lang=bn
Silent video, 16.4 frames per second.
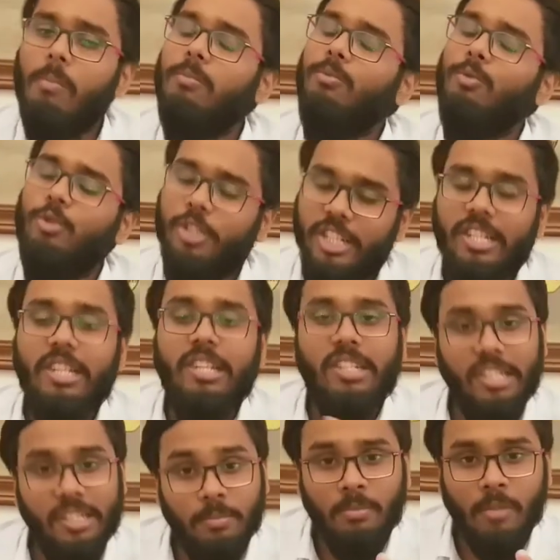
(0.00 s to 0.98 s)
মুরগিরই
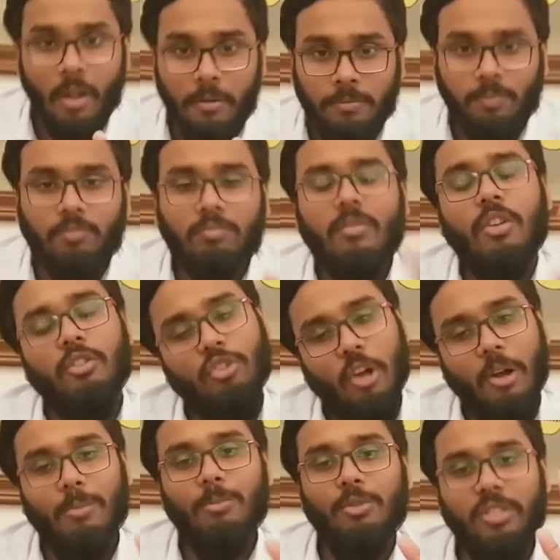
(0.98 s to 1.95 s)
ডিম
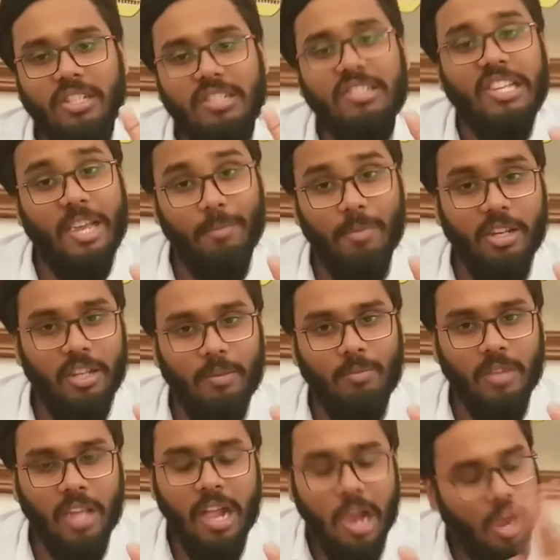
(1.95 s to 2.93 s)
সব মুরগি সেমই ডিম
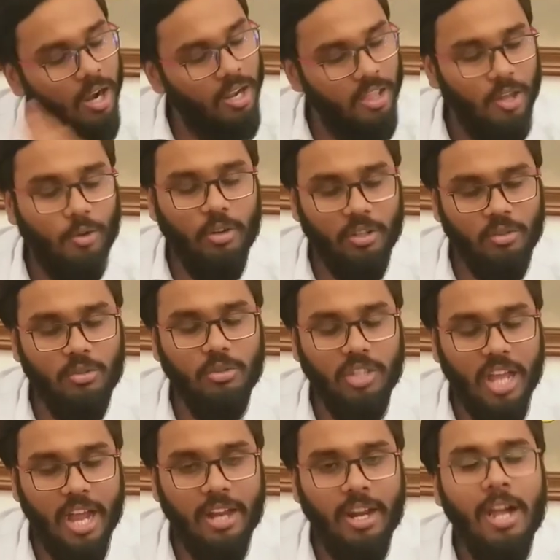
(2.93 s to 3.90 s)
দেয় আলাদা করে কিছু
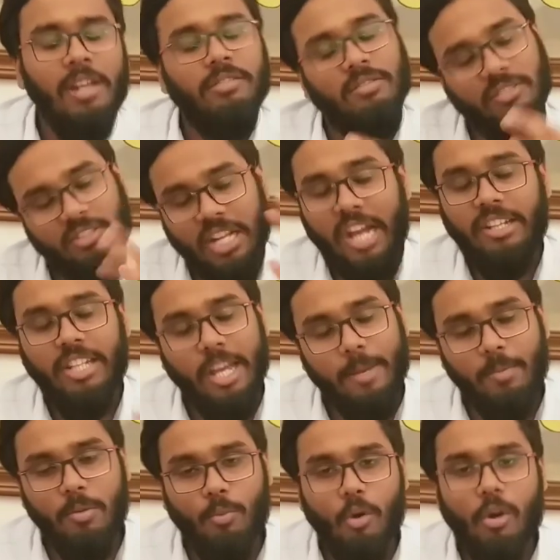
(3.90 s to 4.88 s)
দেয় না জানি
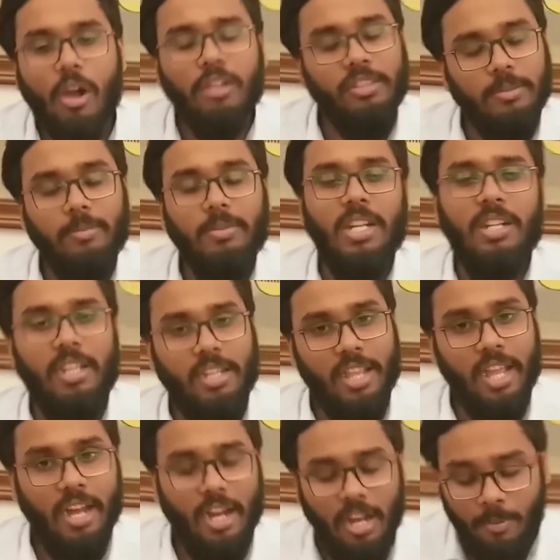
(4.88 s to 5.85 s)
আমি বোকা ডিমটা
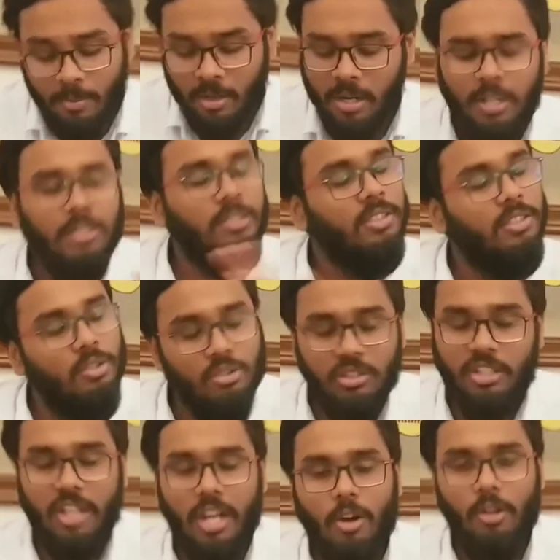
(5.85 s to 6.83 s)
খেয়ে দেখালাম কিন্তু
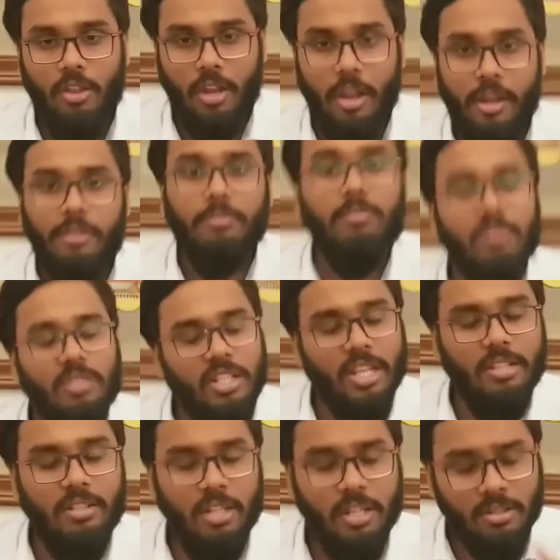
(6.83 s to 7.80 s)
সেটা কথা না
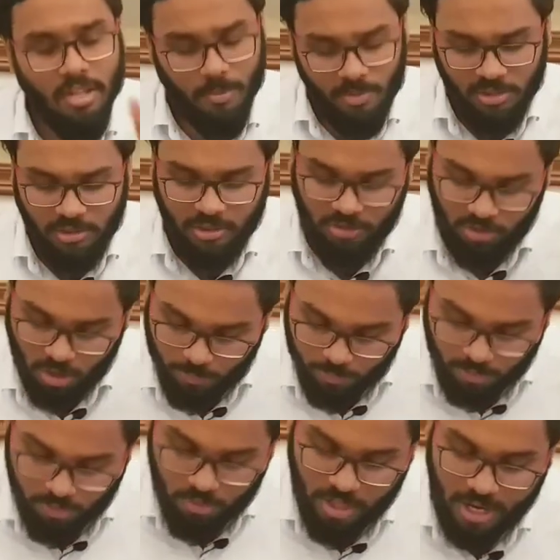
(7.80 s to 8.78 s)
দিয়েছে তার মানে সব
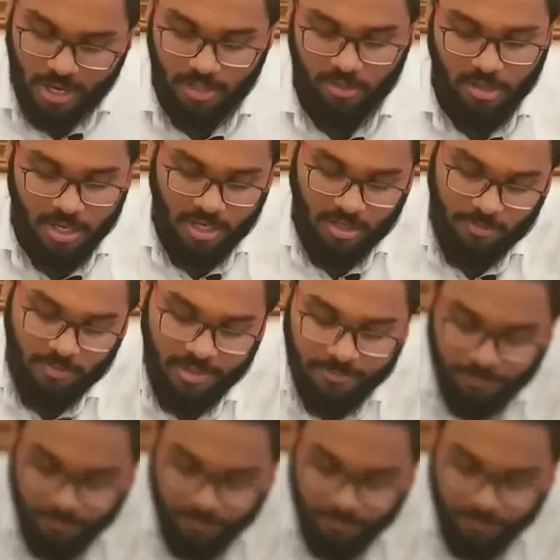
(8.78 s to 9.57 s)
কিছু দেখাতে লাগবে